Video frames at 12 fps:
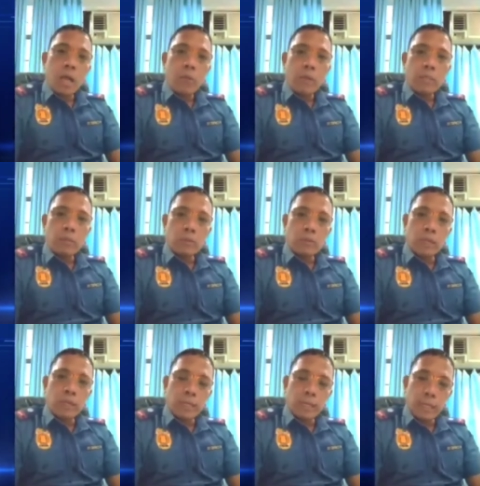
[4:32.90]
I want to
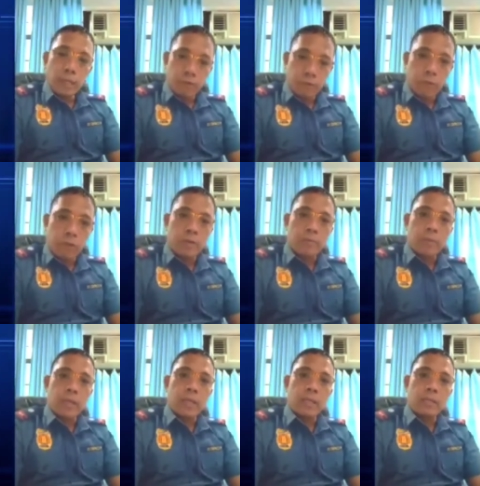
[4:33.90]
uh,
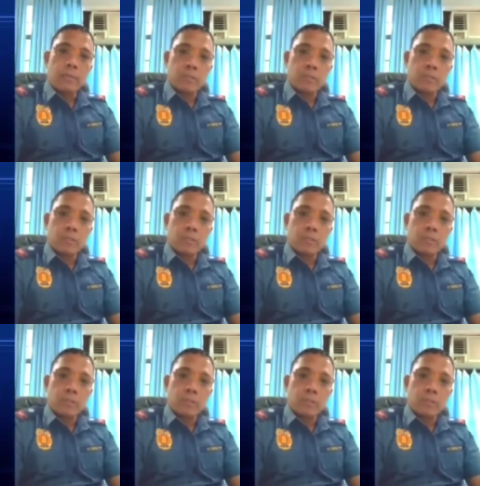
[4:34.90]
inform and